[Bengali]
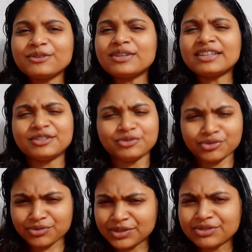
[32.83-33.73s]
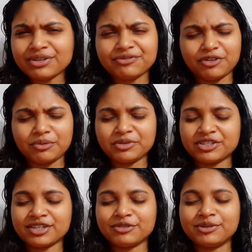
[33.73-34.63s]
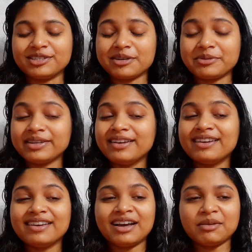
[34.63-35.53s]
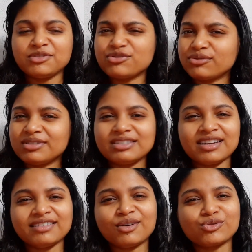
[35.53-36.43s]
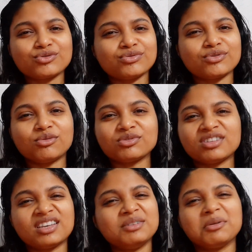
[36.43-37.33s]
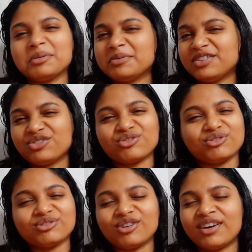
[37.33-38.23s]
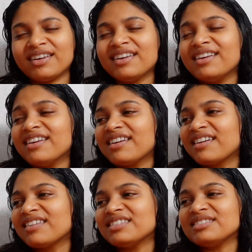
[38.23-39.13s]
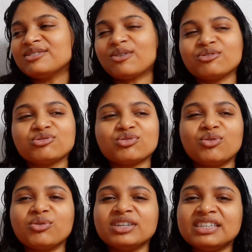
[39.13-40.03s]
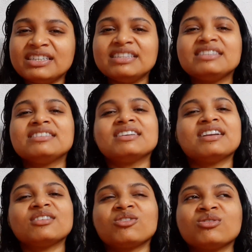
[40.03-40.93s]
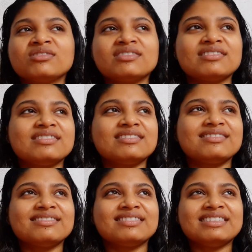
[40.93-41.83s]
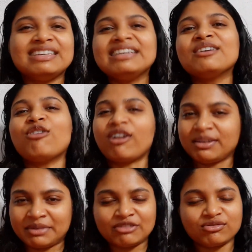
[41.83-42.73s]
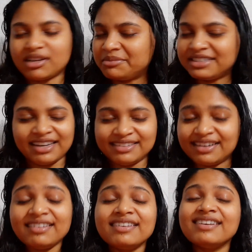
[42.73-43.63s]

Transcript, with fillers: তো তাদের জন্য একটু ইনফরমেশন হয়ে যাবে আমি সত্যিই জানি না অসুস্থ অবস্থায় কিভাবে ভিডিও করতে হয় যখন শরীরই দিচ্ছে না তখন কি করে মানুষ আমি যাই না